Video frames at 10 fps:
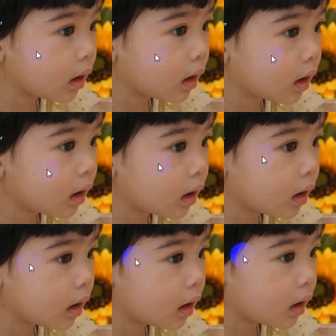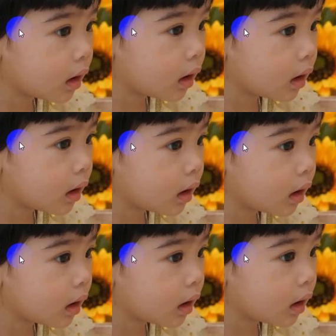năm đó thì ờ,
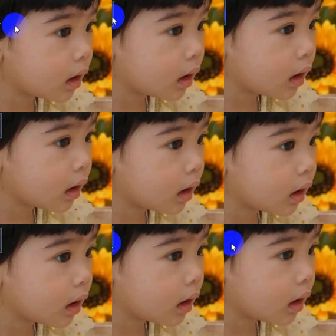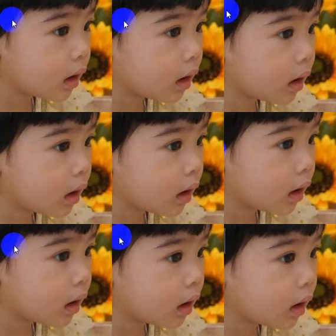cái um,
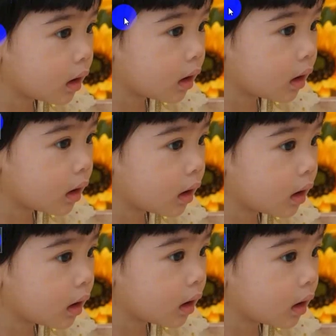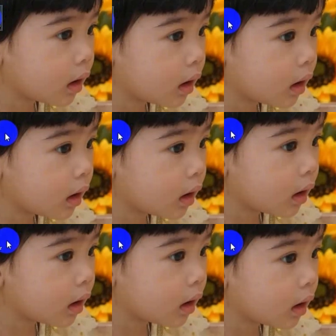sự cố về
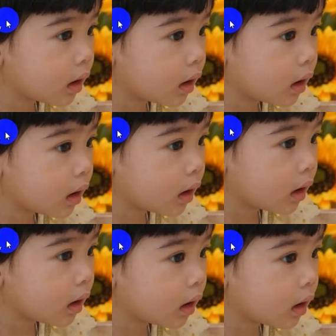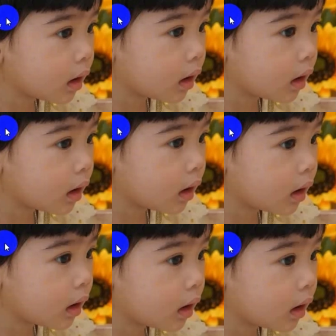uh,
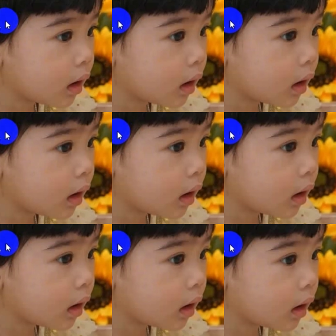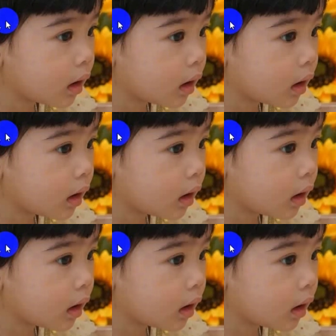view. uh,